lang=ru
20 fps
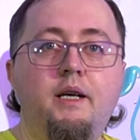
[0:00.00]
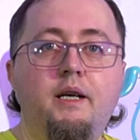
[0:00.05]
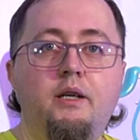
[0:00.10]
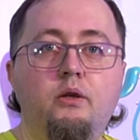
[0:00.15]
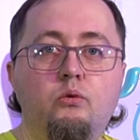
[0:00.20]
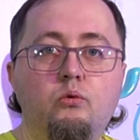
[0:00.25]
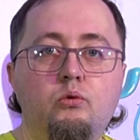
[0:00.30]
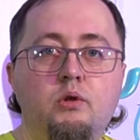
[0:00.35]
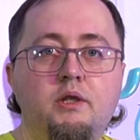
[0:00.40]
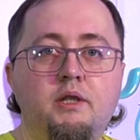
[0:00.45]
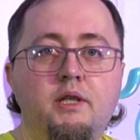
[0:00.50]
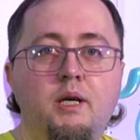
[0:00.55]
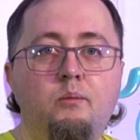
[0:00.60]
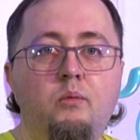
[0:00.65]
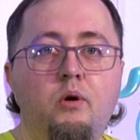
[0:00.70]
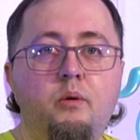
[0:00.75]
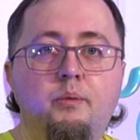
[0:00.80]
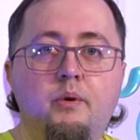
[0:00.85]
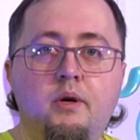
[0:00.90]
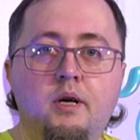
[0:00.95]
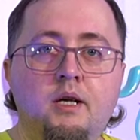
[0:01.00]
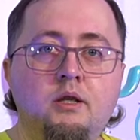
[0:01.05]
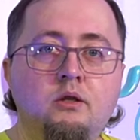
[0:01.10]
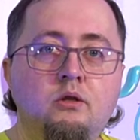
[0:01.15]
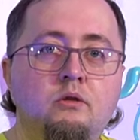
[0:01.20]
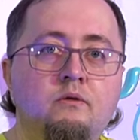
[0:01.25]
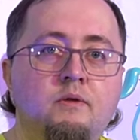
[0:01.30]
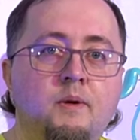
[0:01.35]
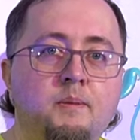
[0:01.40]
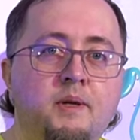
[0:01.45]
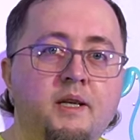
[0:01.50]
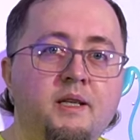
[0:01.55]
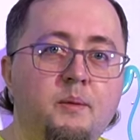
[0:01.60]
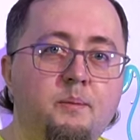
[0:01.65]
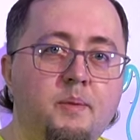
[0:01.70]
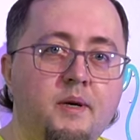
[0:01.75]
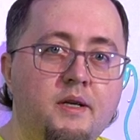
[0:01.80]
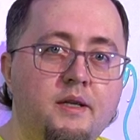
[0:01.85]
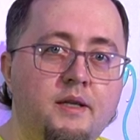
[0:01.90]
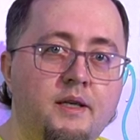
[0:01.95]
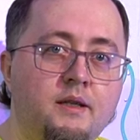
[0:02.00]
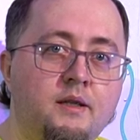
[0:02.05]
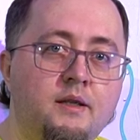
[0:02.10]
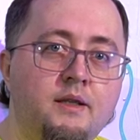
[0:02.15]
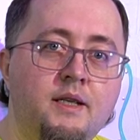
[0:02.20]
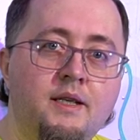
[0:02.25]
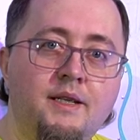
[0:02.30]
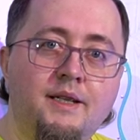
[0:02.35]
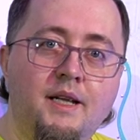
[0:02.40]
И ту же самую операцию вам надо проделать